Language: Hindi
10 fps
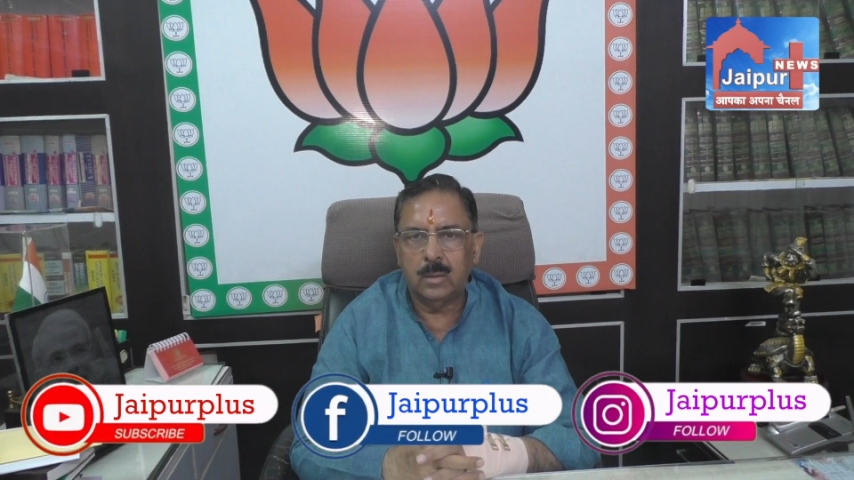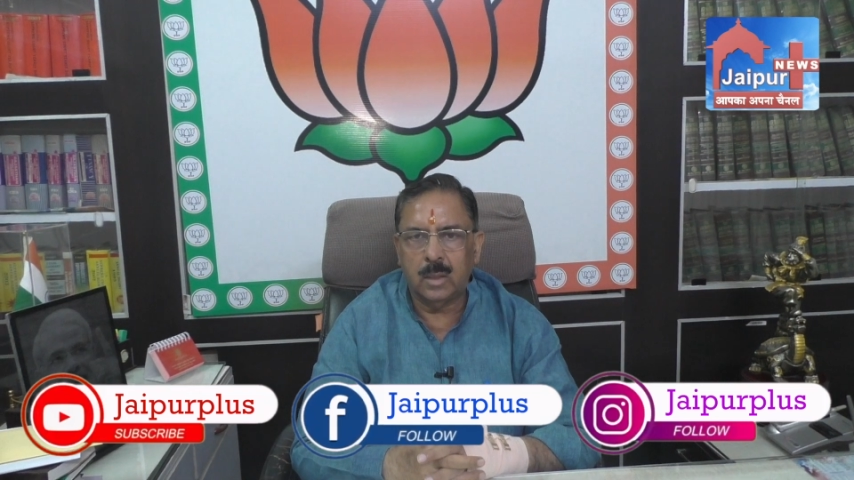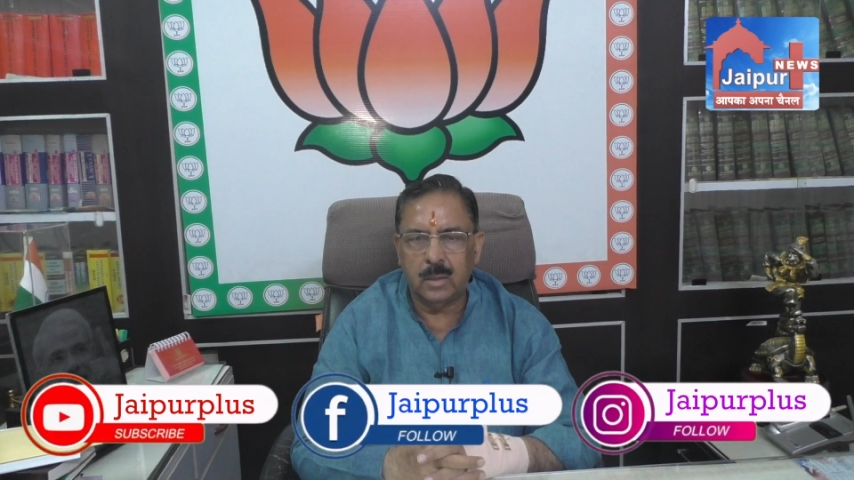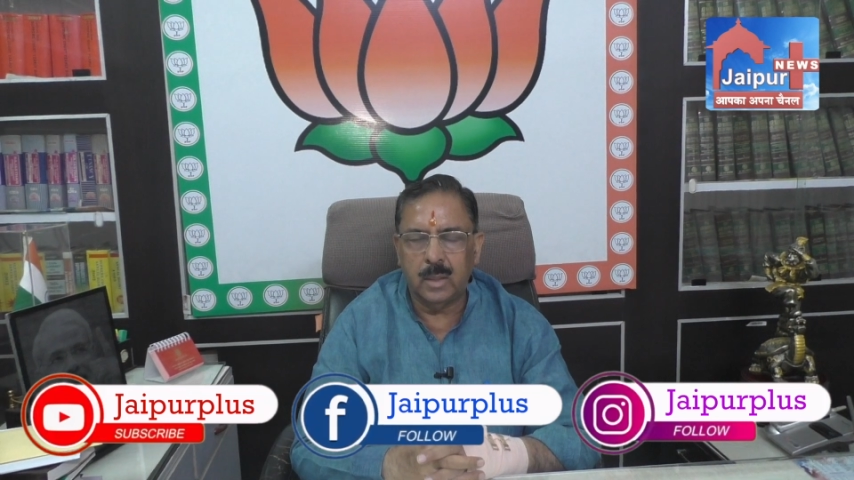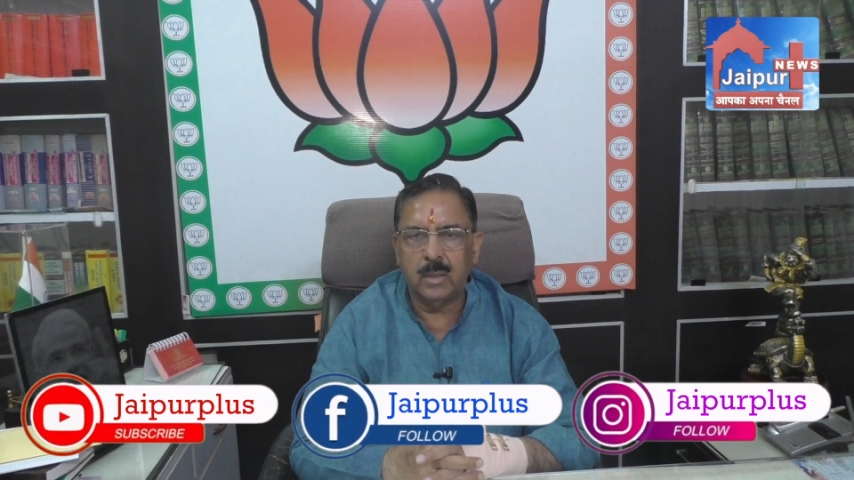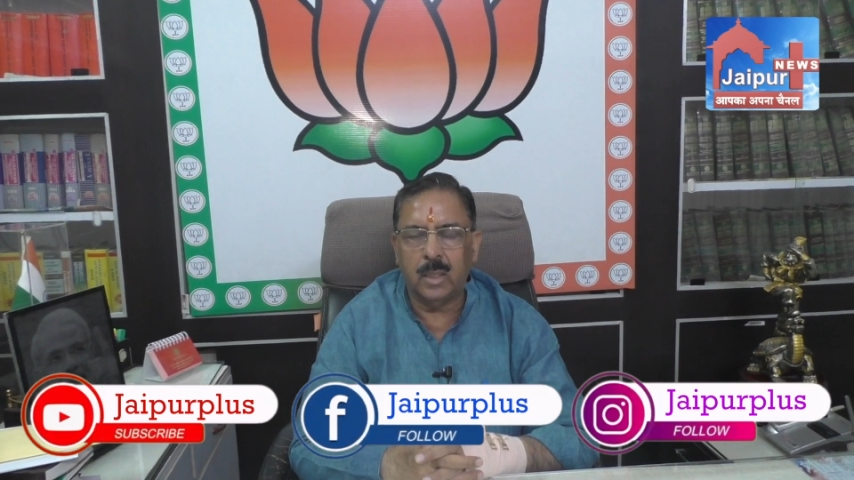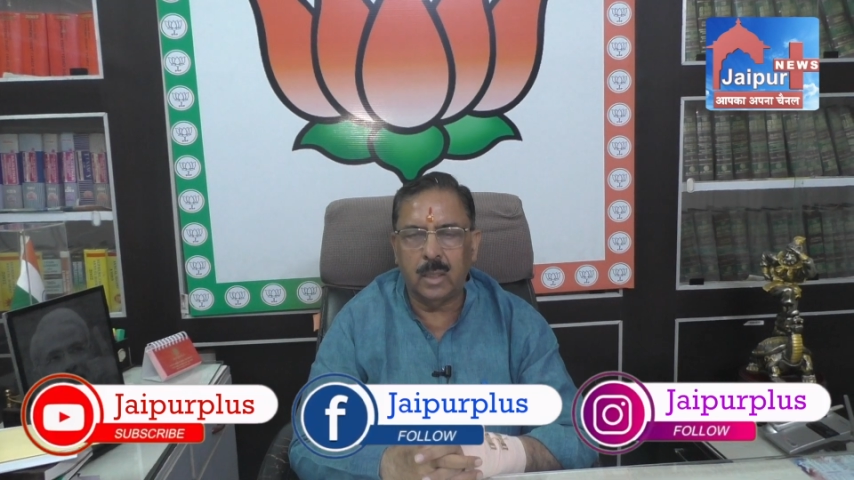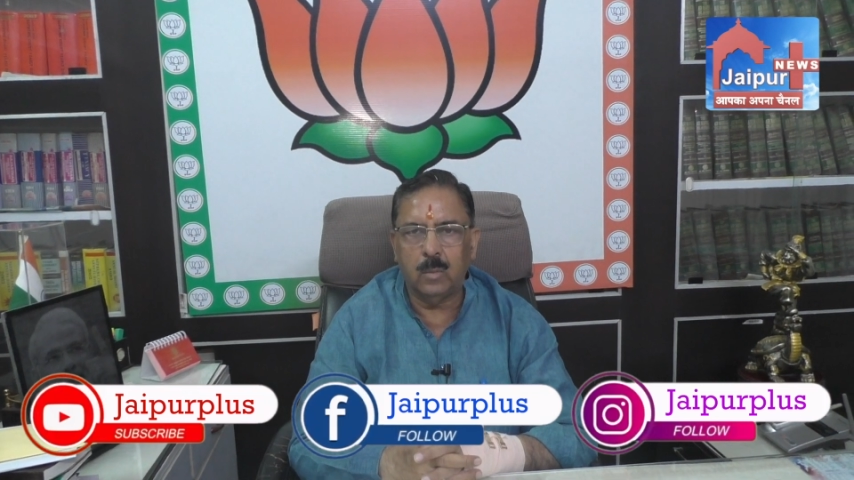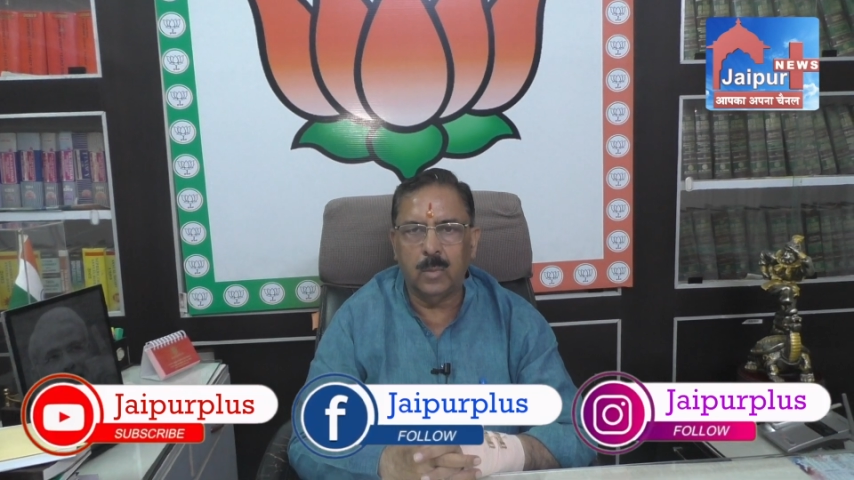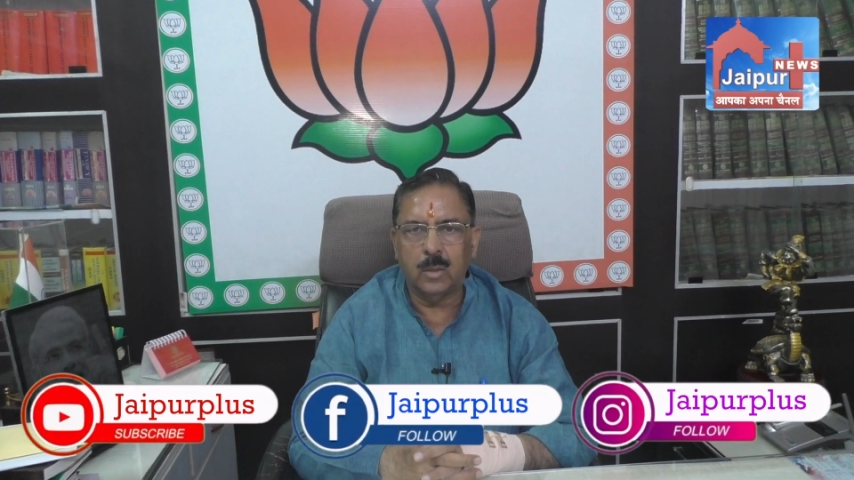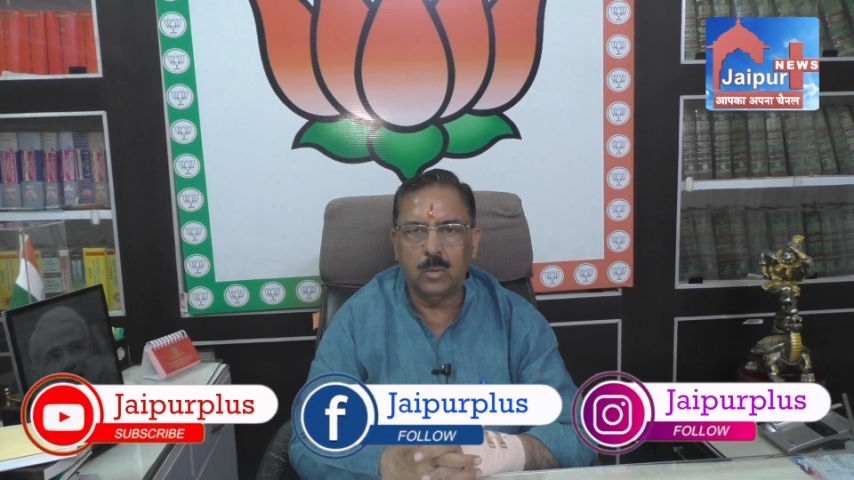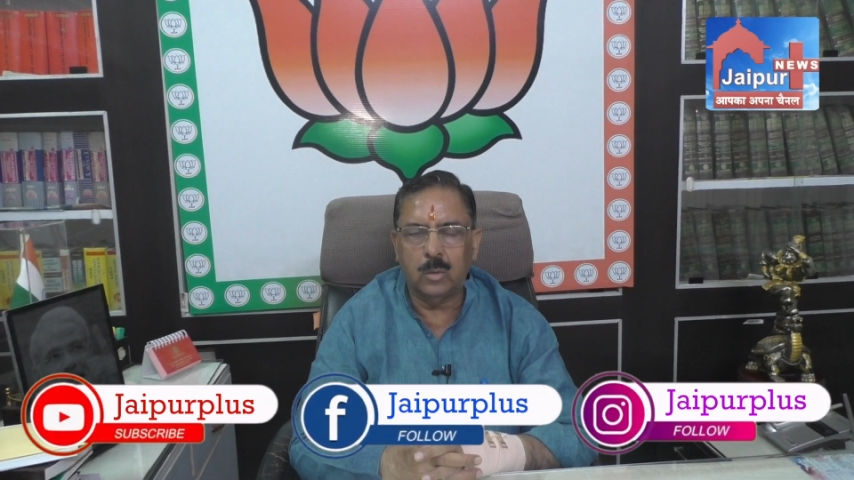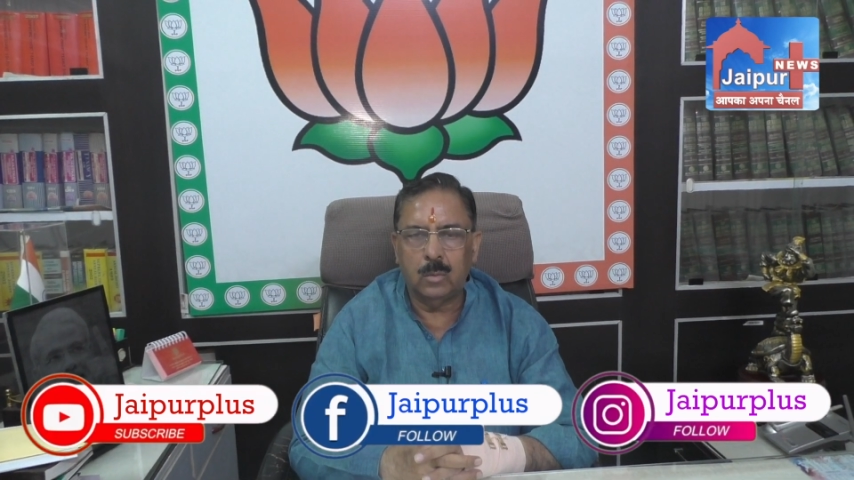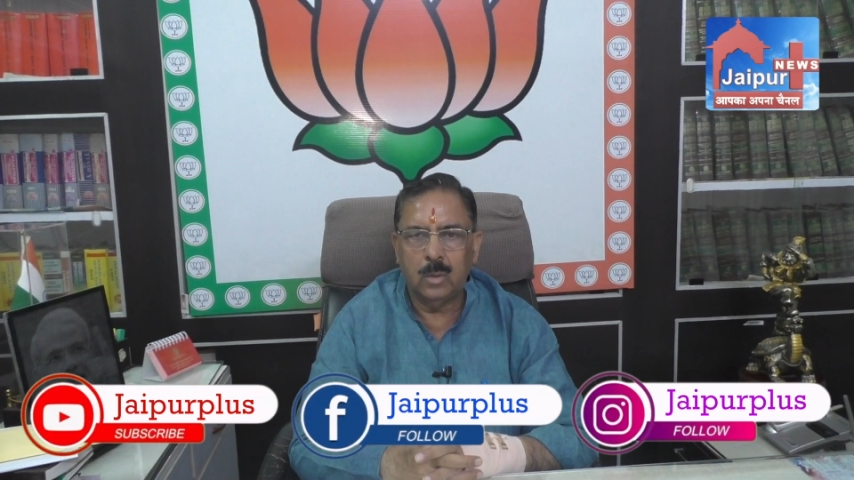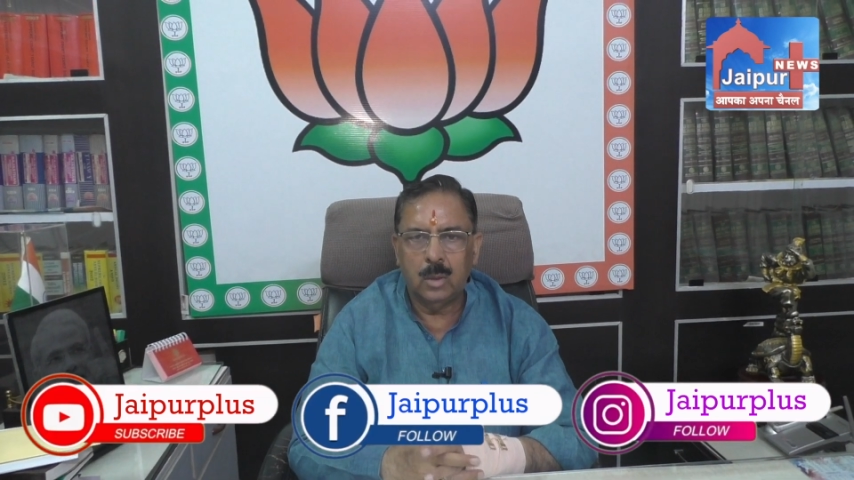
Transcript: संदेश जाने की बात हो